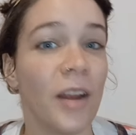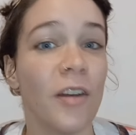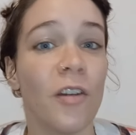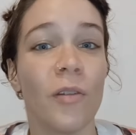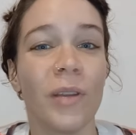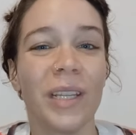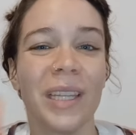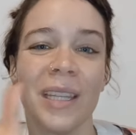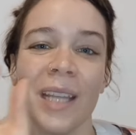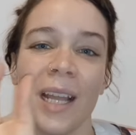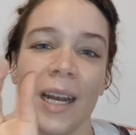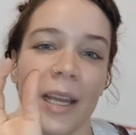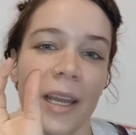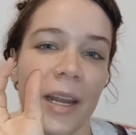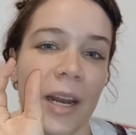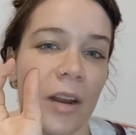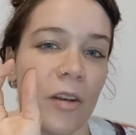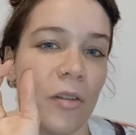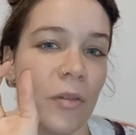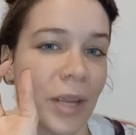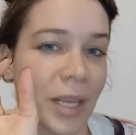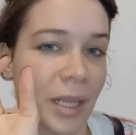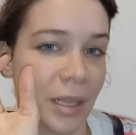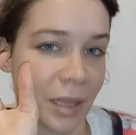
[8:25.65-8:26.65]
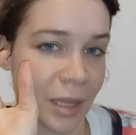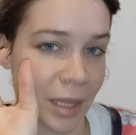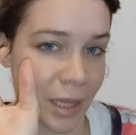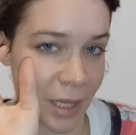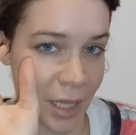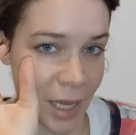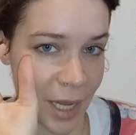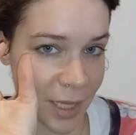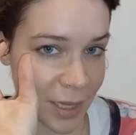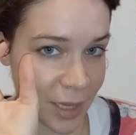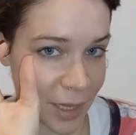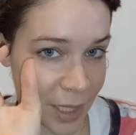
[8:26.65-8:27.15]
No está el grano
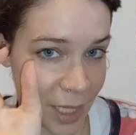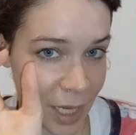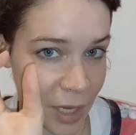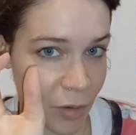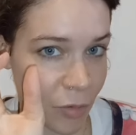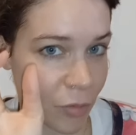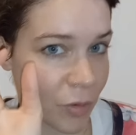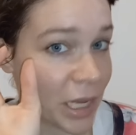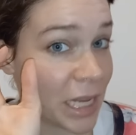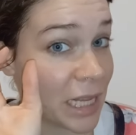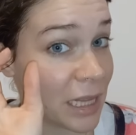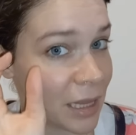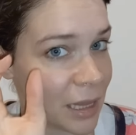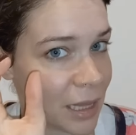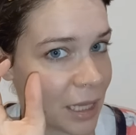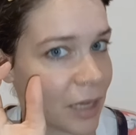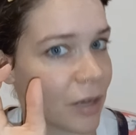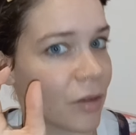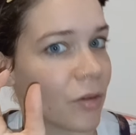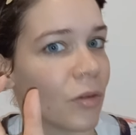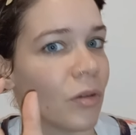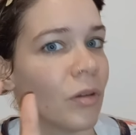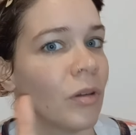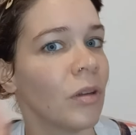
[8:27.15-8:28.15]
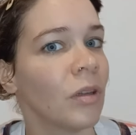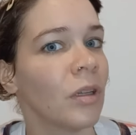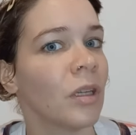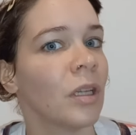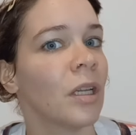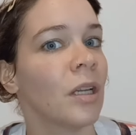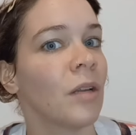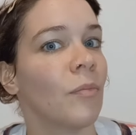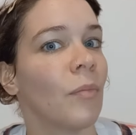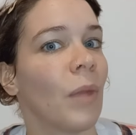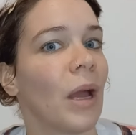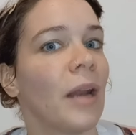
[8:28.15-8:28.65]
entero, íntegro,
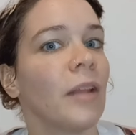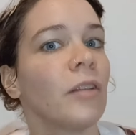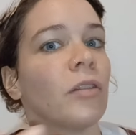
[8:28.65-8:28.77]
¿vale?